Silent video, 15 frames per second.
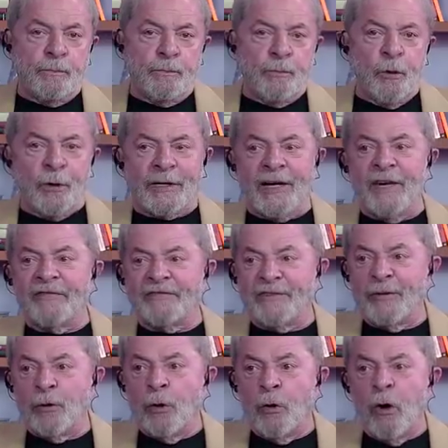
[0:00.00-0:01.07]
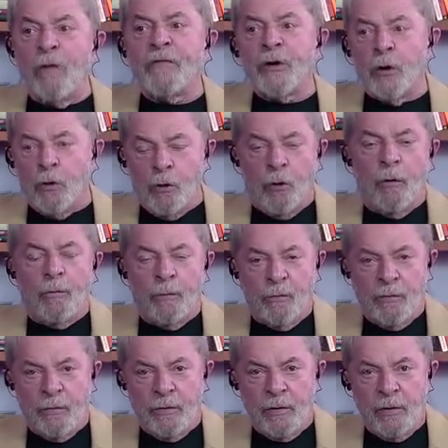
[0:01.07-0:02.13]
Porque se não houve
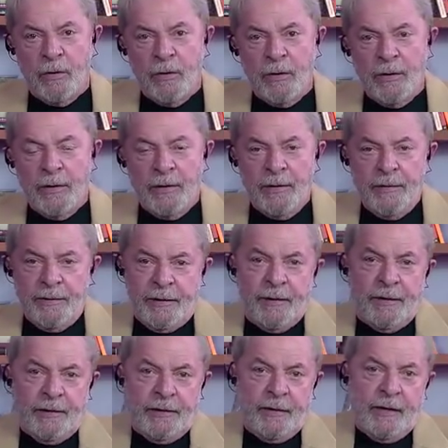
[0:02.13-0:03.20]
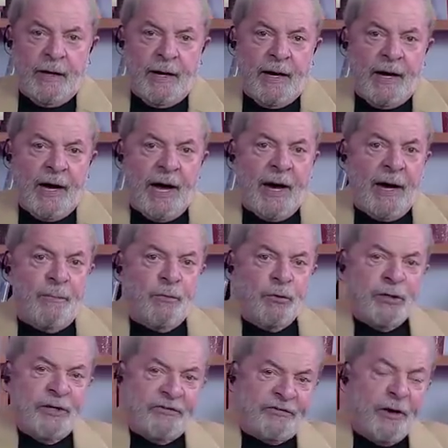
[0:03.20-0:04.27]
roubo e a
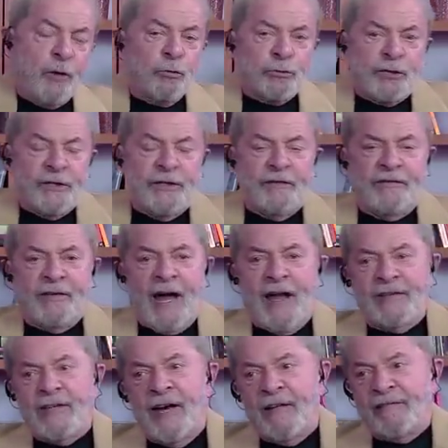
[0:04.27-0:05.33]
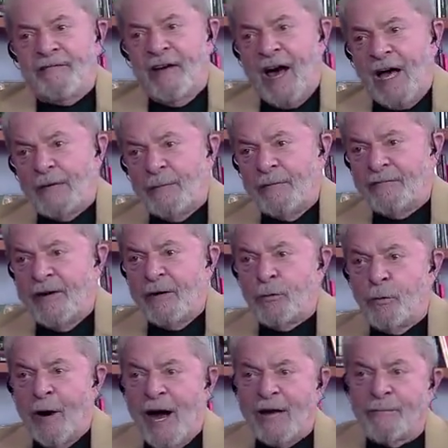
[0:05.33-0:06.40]
munição utilizada e as armas
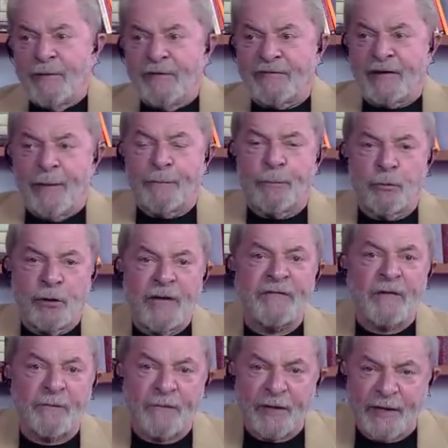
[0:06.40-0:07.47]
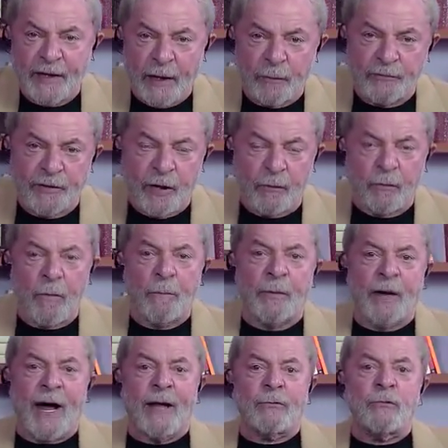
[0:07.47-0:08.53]
eram armas que a Polícia Federal tinha
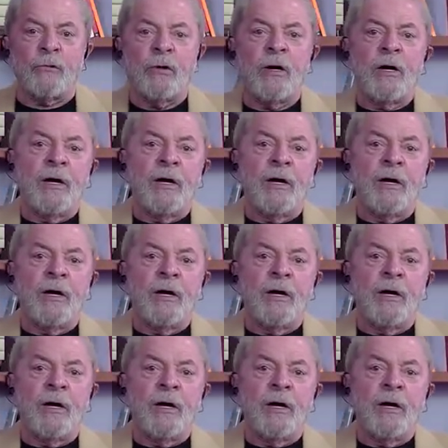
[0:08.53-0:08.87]
comprado,